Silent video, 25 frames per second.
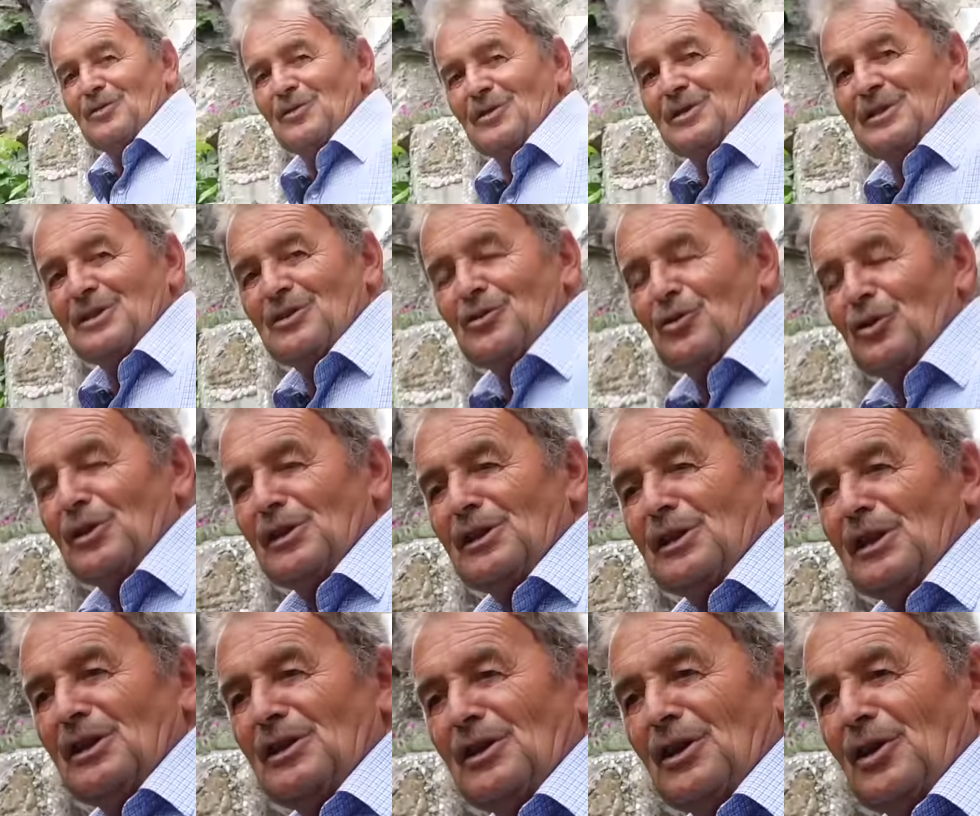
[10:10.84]
Sono
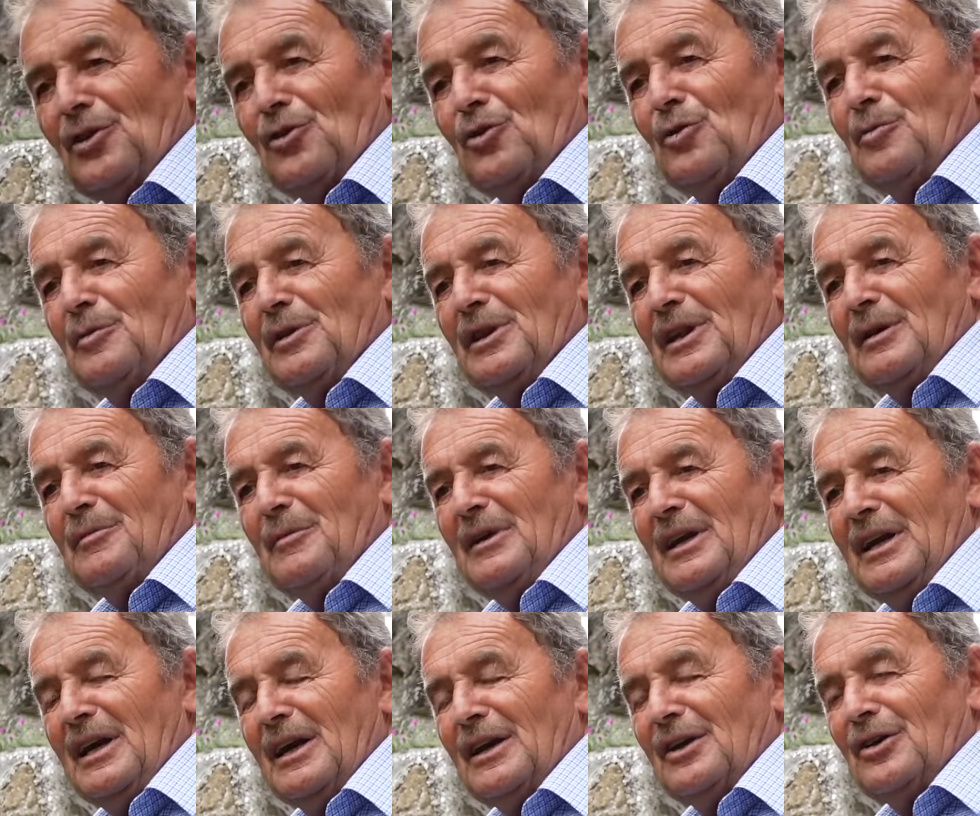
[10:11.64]
andato a Roma, da
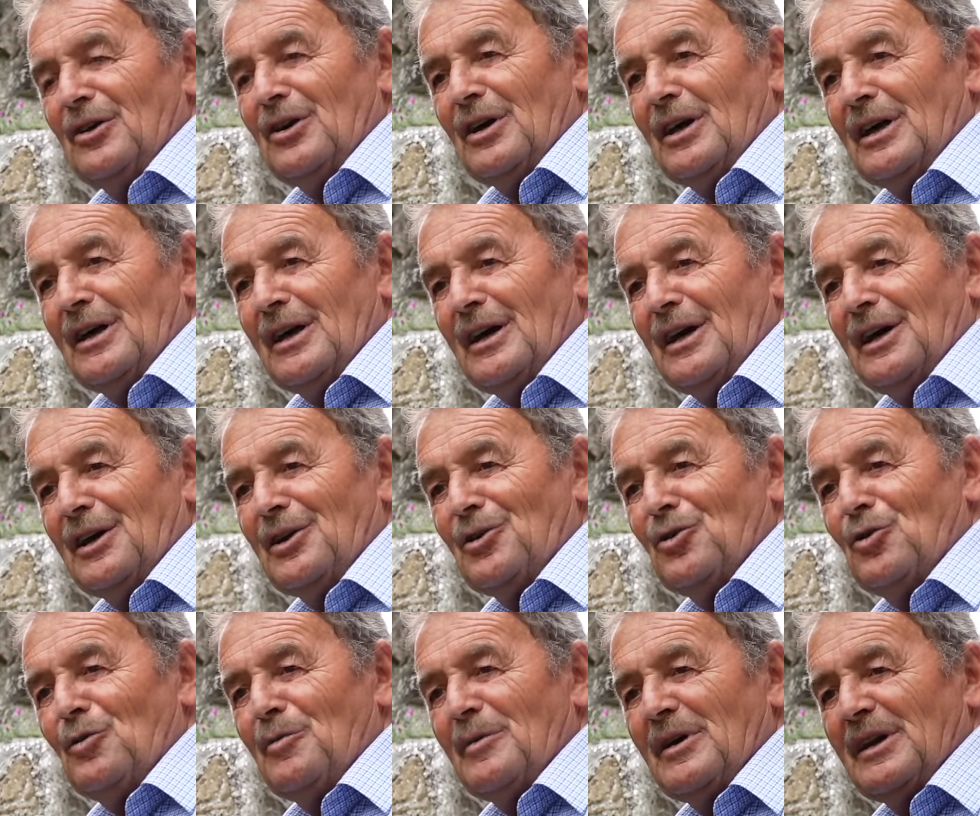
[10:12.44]
Milano a
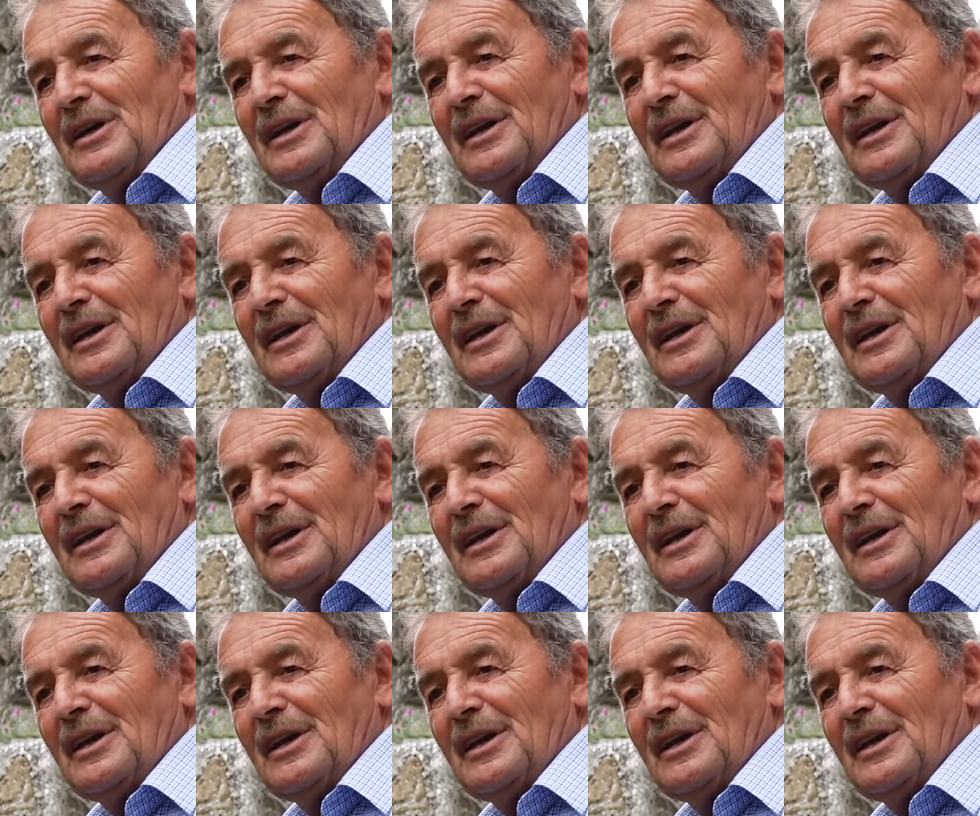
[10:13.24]
Roma,